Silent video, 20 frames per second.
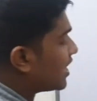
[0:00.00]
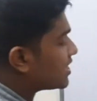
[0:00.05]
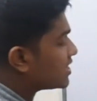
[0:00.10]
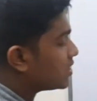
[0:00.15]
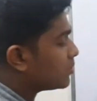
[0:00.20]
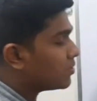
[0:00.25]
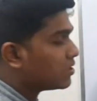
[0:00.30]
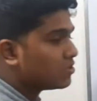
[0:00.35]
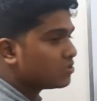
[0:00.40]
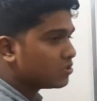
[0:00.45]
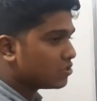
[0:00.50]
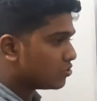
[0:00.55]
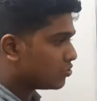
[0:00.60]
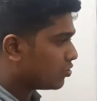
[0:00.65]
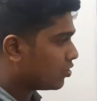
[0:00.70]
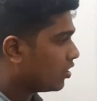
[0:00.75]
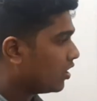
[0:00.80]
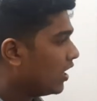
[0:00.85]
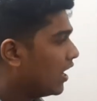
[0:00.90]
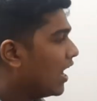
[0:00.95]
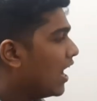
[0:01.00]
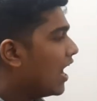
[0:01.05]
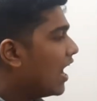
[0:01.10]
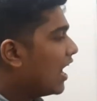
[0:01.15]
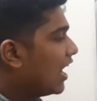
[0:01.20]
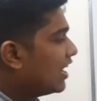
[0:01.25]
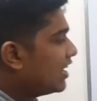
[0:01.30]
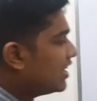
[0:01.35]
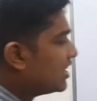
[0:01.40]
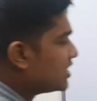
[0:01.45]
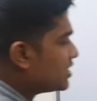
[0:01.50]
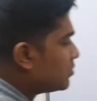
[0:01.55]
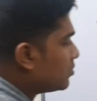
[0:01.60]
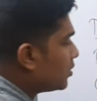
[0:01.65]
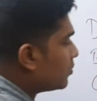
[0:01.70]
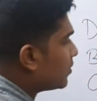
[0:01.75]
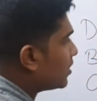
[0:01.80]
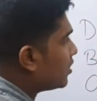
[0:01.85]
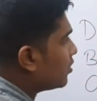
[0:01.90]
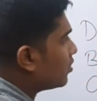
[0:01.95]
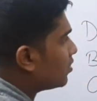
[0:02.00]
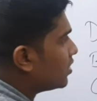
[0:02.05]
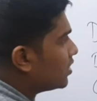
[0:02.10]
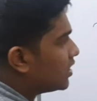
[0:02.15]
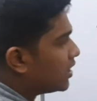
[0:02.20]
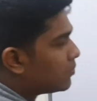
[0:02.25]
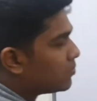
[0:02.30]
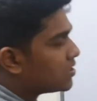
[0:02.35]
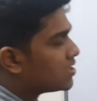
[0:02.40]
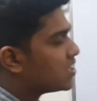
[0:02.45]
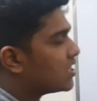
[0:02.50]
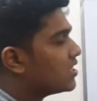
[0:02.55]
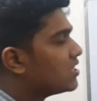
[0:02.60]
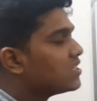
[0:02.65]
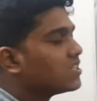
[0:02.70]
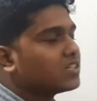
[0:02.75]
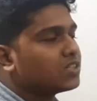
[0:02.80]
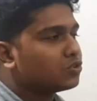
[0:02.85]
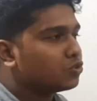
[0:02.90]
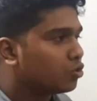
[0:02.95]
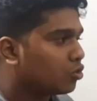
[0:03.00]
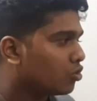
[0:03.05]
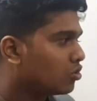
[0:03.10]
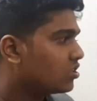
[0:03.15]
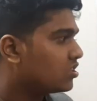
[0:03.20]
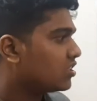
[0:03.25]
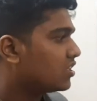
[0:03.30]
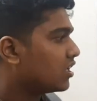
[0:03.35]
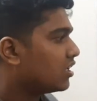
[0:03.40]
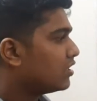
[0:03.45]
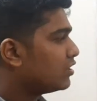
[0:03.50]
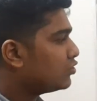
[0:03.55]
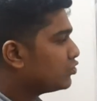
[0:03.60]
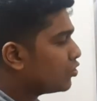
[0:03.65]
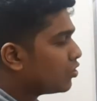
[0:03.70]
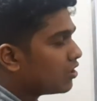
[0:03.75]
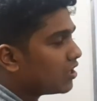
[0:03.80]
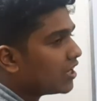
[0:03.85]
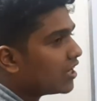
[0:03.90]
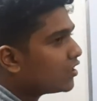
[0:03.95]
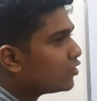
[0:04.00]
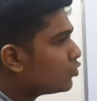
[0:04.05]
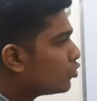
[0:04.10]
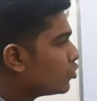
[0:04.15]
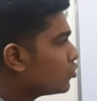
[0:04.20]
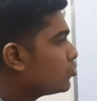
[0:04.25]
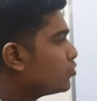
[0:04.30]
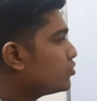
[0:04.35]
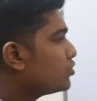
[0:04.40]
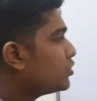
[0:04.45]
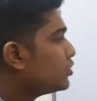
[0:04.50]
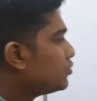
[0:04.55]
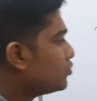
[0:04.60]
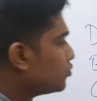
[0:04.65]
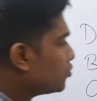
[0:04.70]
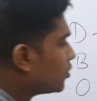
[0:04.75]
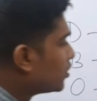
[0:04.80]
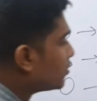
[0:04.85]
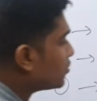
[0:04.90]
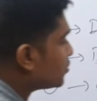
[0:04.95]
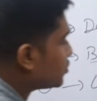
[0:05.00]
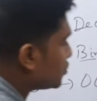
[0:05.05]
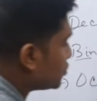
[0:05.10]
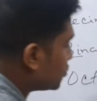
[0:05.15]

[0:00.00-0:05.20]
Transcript: হ্যাক্সা মানে হচ্ছে ছয় আর ডেসিমেল মানে অলরেডি আমরা জানি যেটা দশ তাহলে ছয় আর দশ হচ্ছে টোটাল হচ্ছে